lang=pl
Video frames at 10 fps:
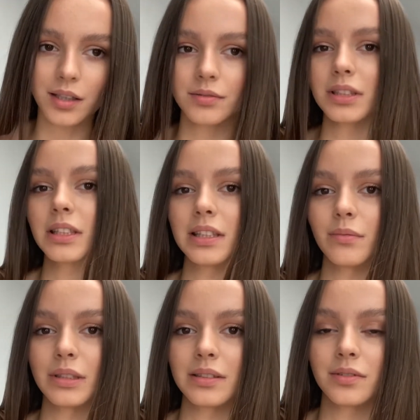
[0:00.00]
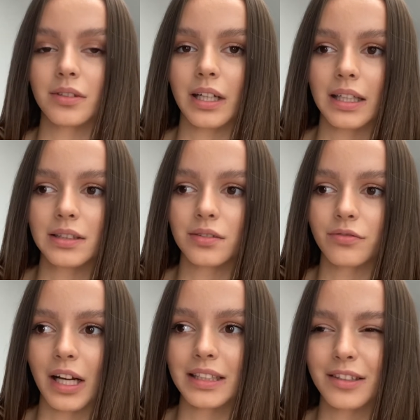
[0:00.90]
dzięki temu jestem
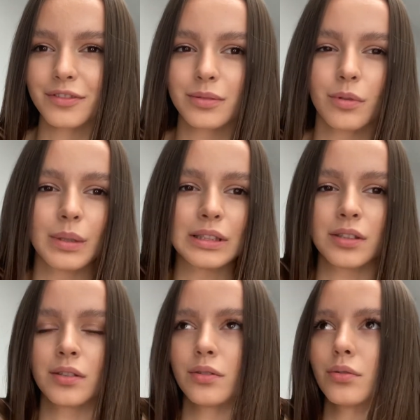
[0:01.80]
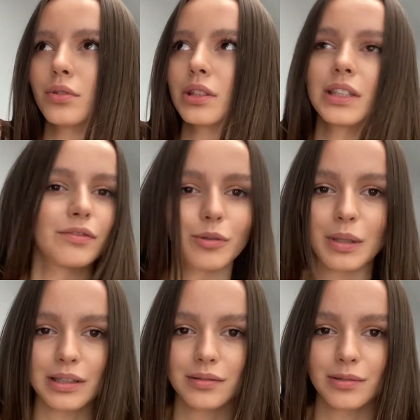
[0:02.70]
zorganizowana. W tym momencie już nie
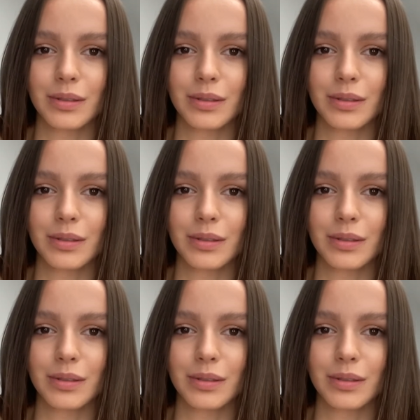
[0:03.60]
wyobrażam